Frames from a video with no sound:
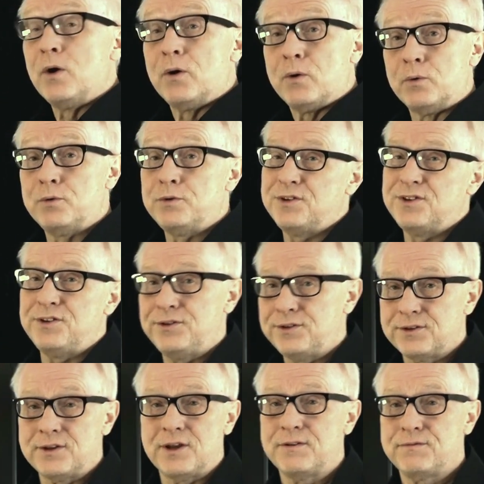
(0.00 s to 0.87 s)
Und es
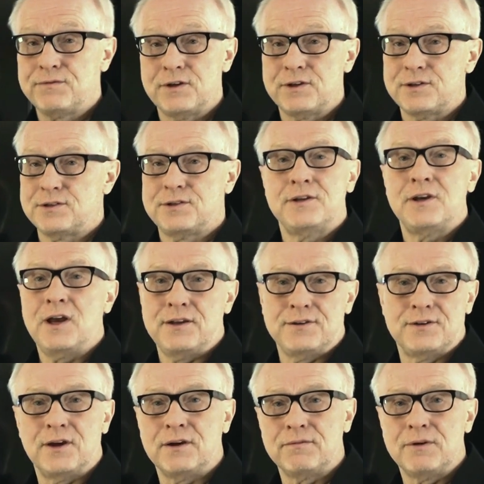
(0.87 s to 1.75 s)
ist etwas, ja,
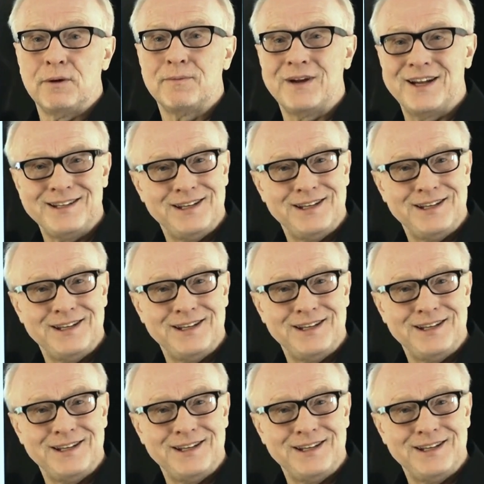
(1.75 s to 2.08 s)
sagen wir mal,